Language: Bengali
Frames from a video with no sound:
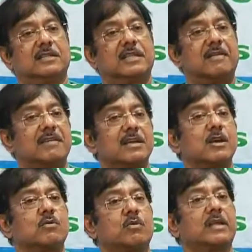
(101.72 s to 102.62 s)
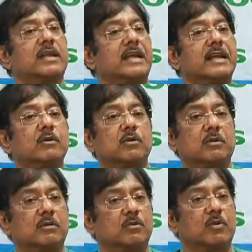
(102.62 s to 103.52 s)
তা আমরা যে করে এটা
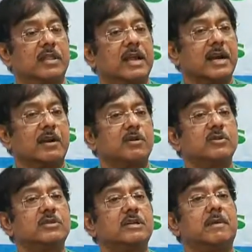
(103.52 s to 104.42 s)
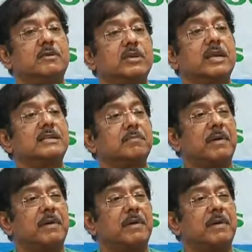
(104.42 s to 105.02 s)
করে দেওয়ার কারণটা হচ্ছে এই মানুষের কাছে